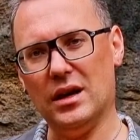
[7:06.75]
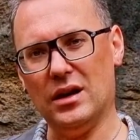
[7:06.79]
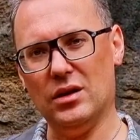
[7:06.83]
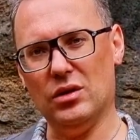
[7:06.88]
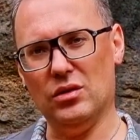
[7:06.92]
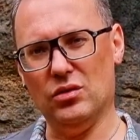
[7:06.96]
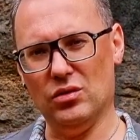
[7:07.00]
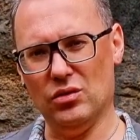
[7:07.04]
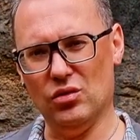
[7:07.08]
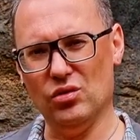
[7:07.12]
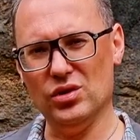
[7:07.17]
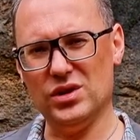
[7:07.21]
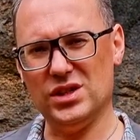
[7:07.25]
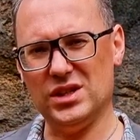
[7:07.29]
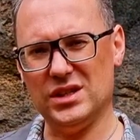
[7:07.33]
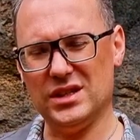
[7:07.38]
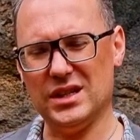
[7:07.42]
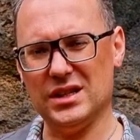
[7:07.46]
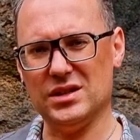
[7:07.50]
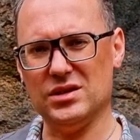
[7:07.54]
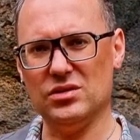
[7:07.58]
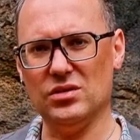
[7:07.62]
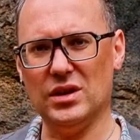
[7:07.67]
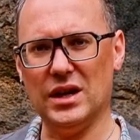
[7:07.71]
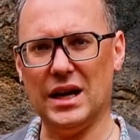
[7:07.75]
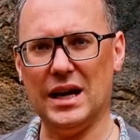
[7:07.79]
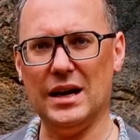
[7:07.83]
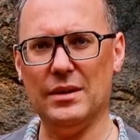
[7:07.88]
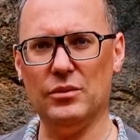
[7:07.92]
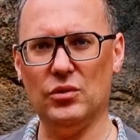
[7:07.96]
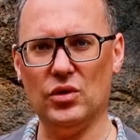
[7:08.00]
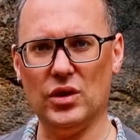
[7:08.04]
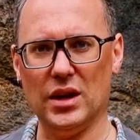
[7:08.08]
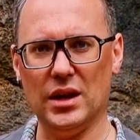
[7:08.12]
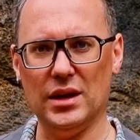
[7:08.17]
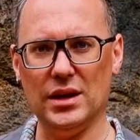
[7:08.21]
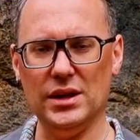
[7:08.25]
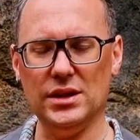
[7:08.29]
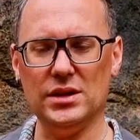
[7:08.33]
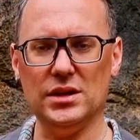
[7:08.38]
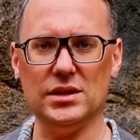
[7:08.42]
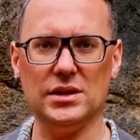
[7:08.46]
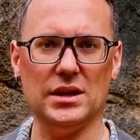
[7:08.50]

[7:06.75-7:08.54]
ja, lohnt sich das zu graben oder nicht.